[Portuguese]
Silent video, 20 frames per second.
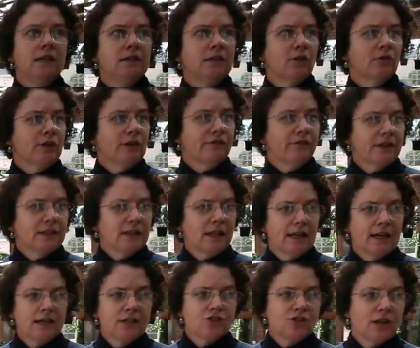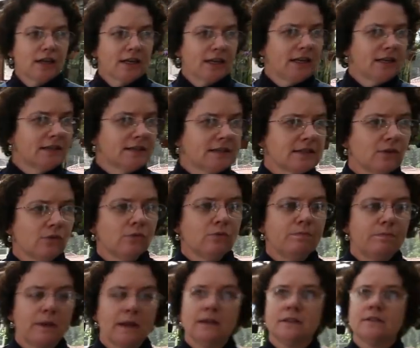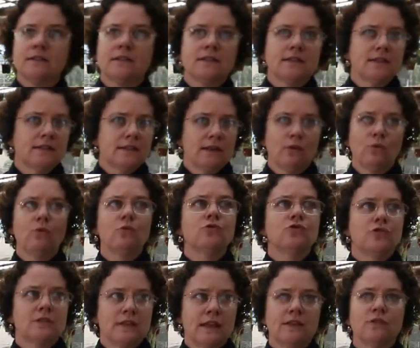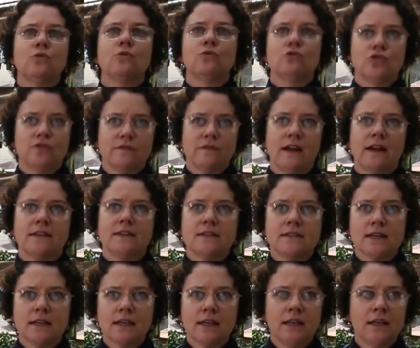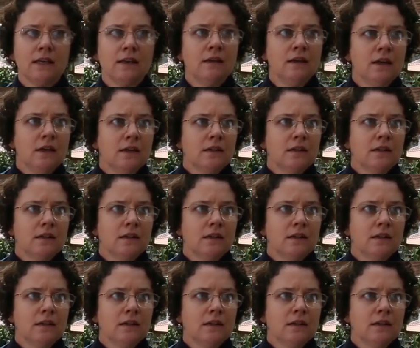Então, na verdade, aqui são plantas que estão sendo cultivadas aqui.